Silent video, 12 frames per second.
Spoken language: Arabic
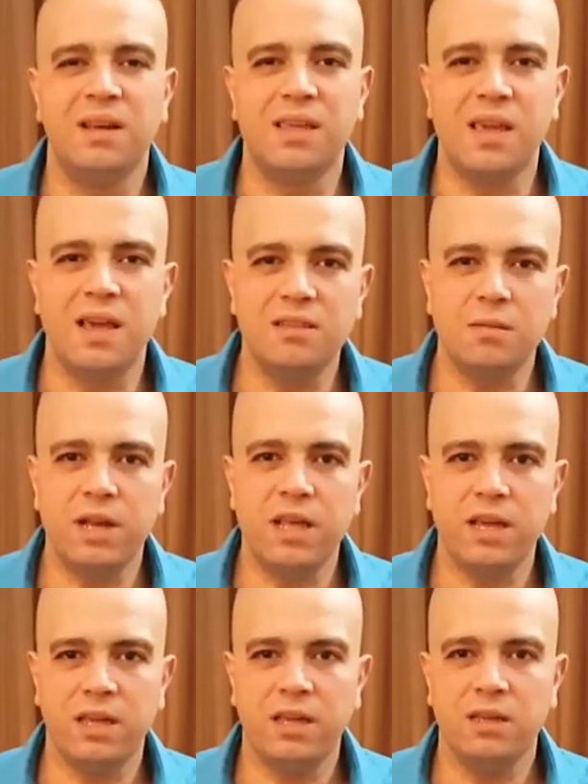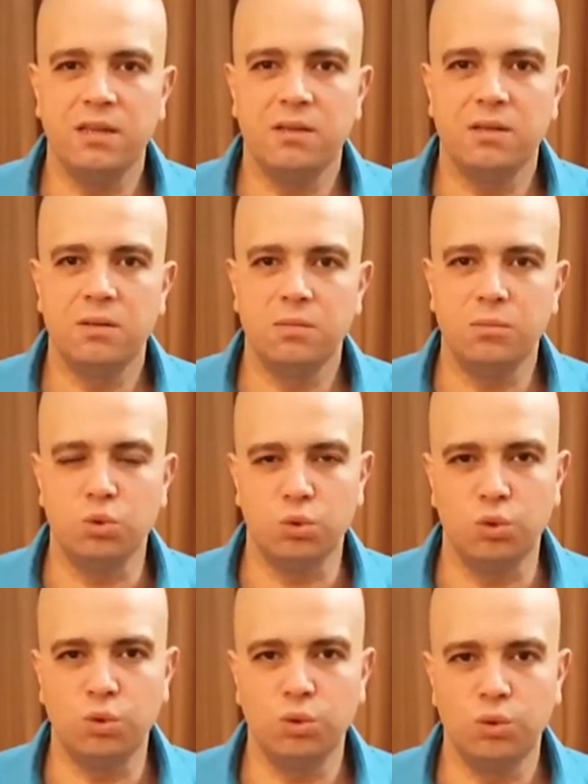الجهاز المناعي
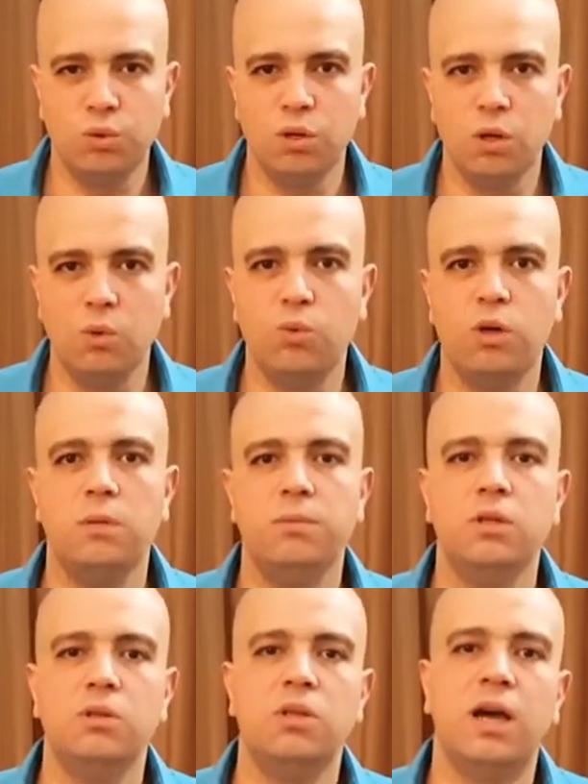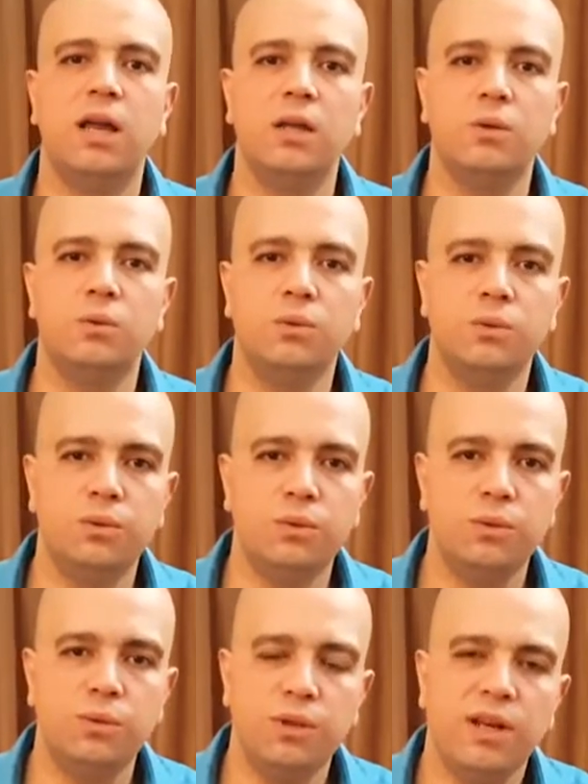بدوره هو اللي بيقضي على
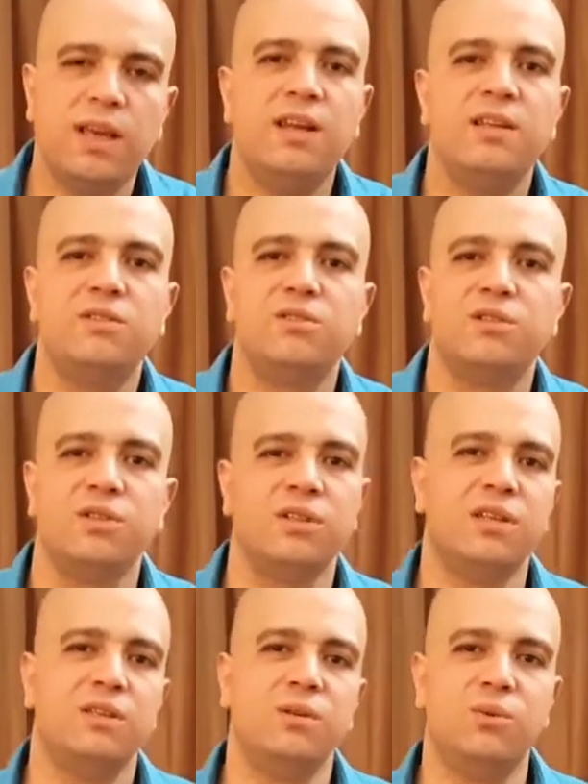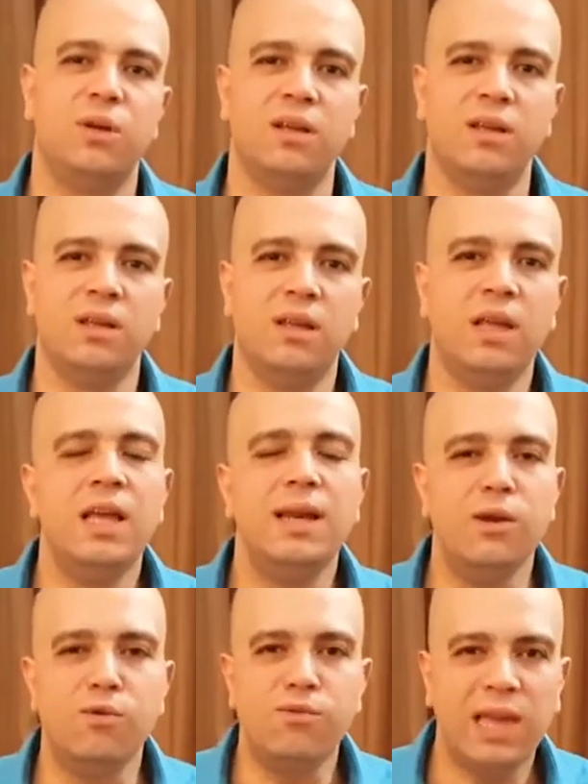كل الخلايا السرطانية دي كلها
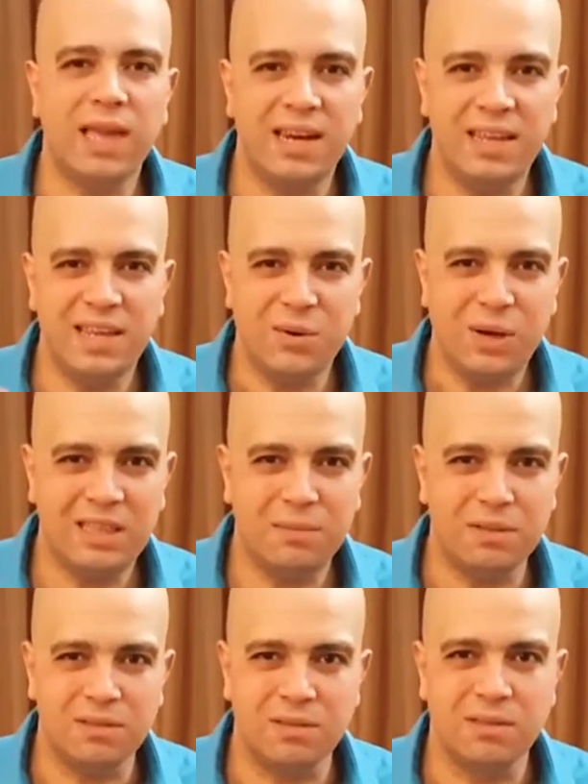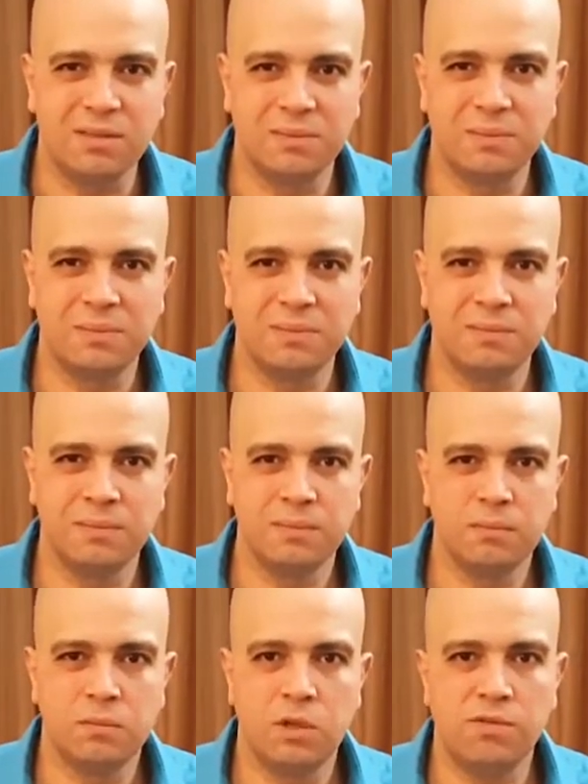لو في خلية واحدة بس
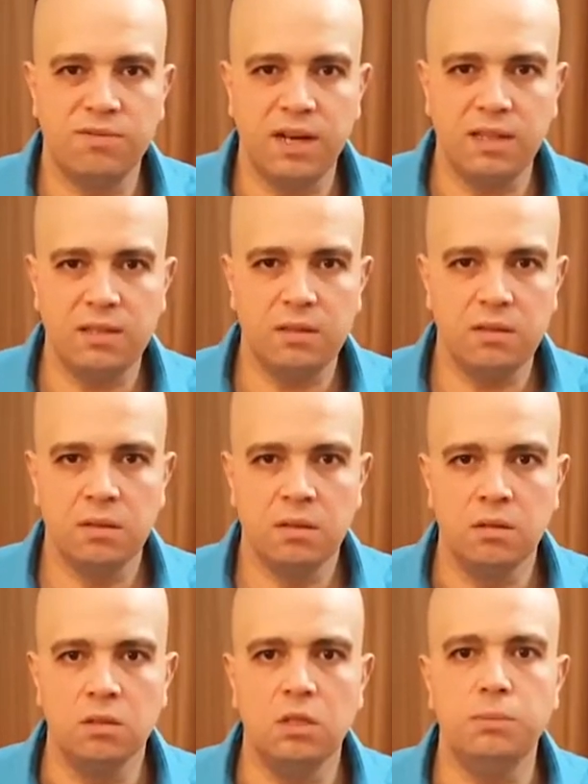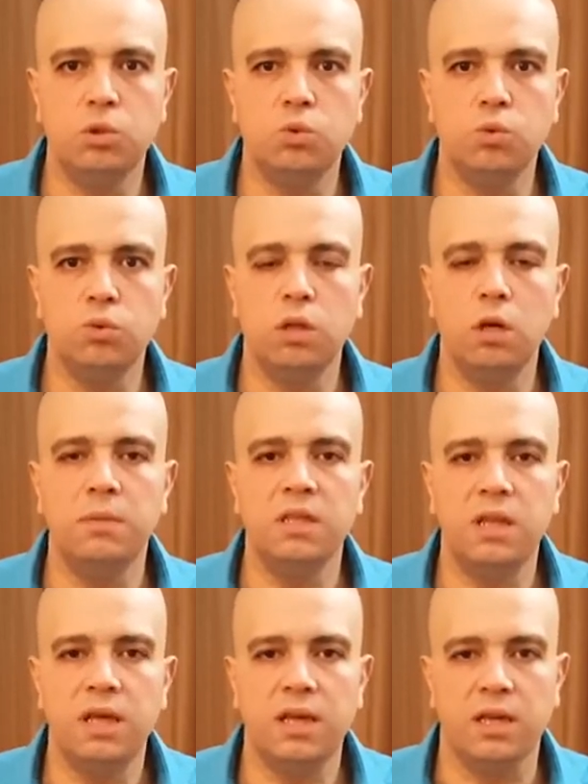فلتت دي بتكون
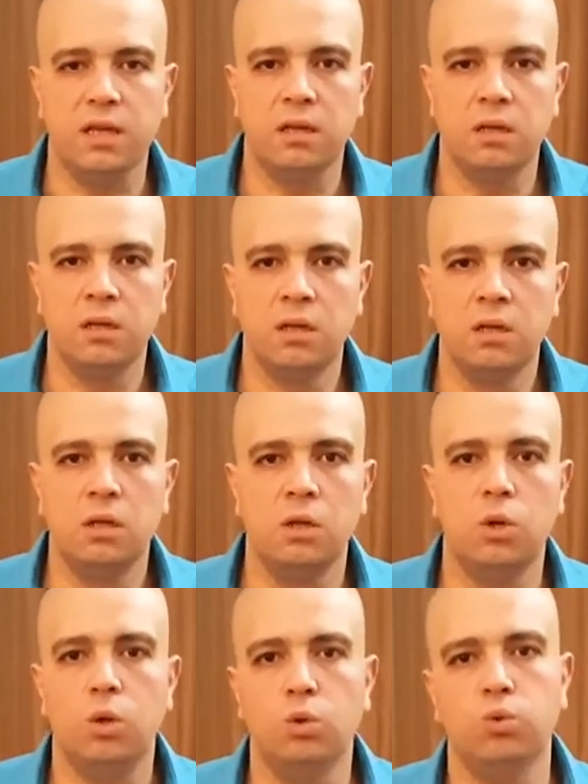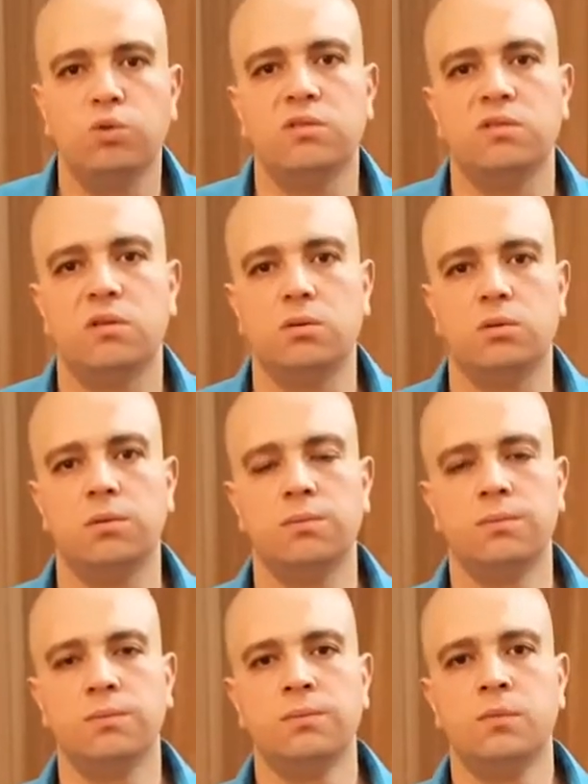البداية لحدوث السرطان
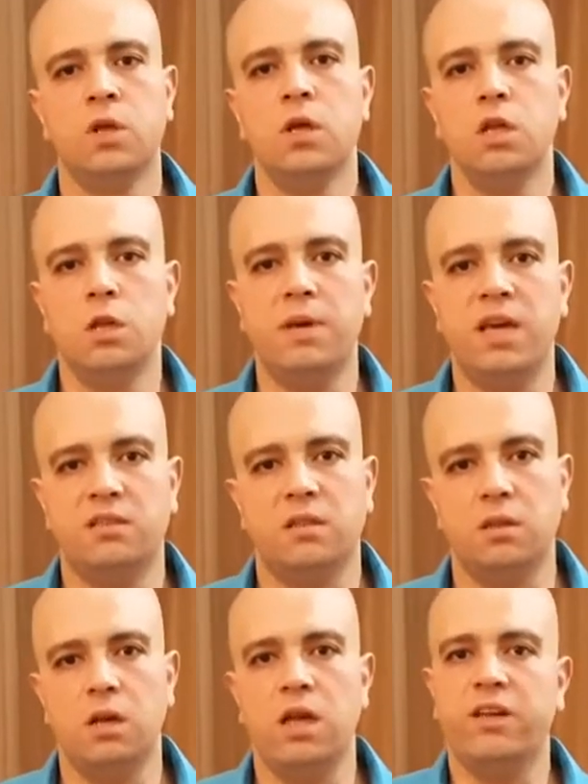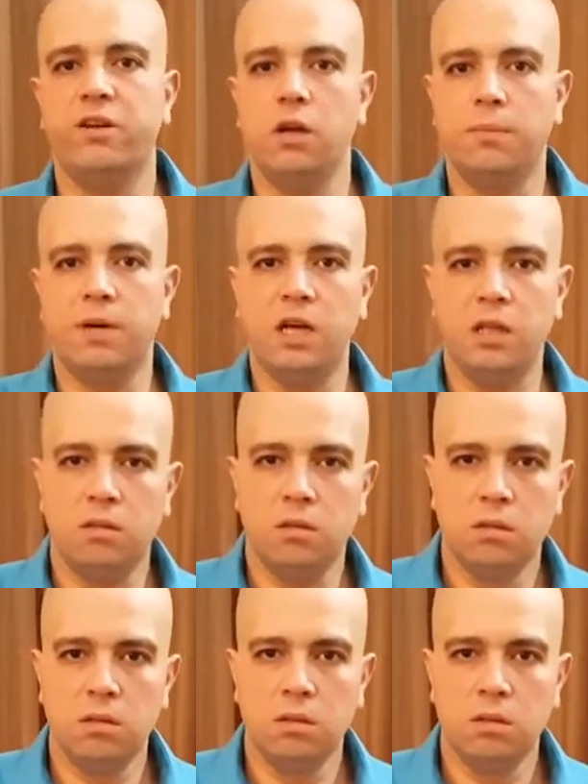يبقى إذا الأكريلامايد